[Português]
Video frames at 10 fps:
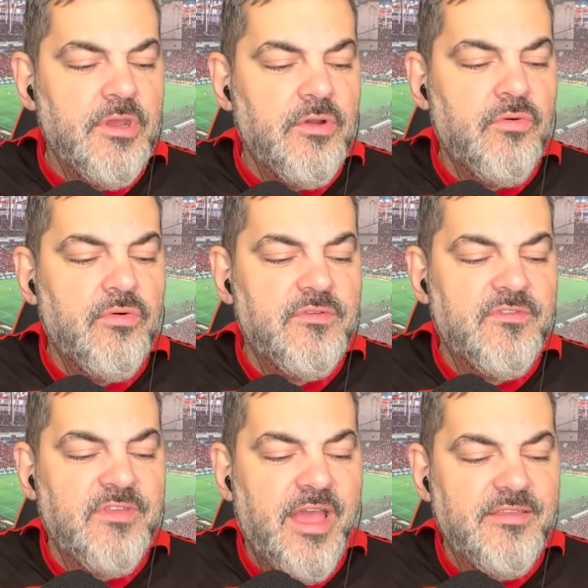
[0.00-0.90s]
O
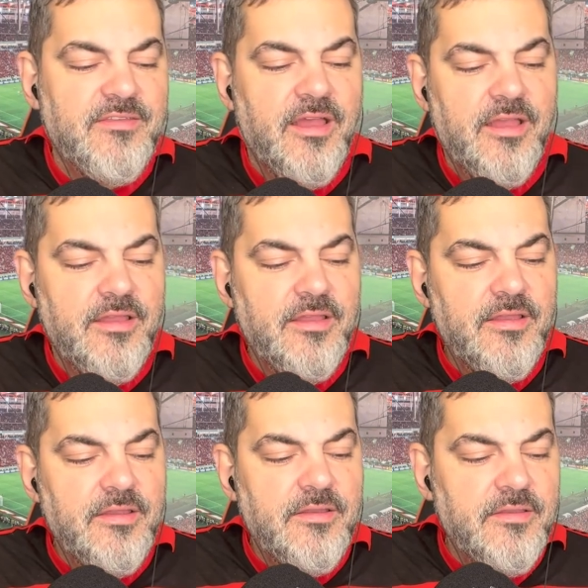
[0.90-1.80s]
César,
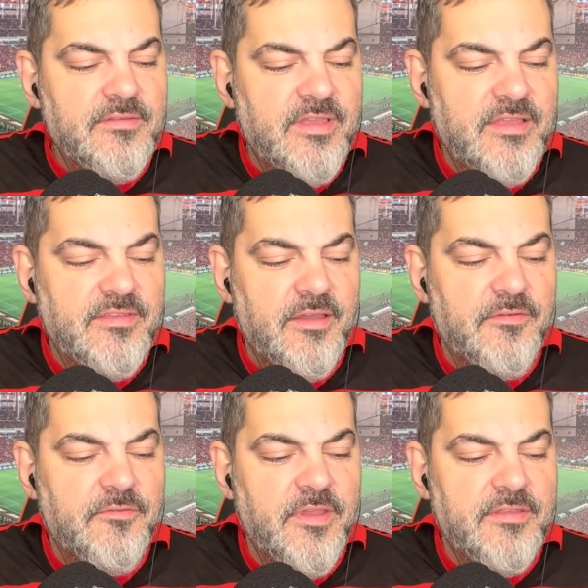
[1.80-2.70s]
César
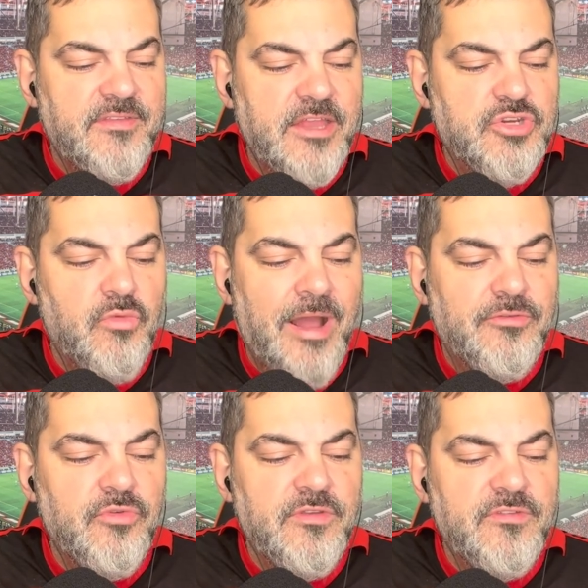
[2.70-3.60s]
Fê
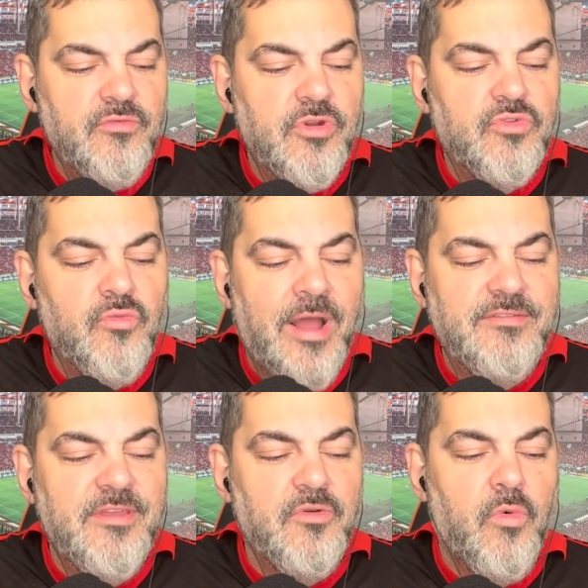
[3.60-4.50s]

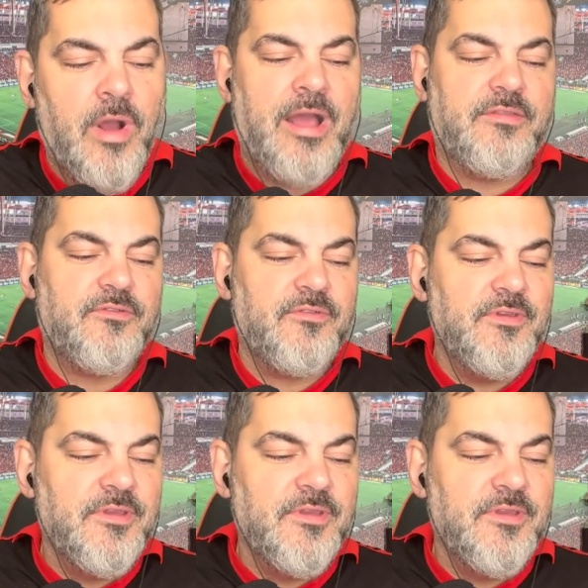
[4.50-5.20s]
74258404.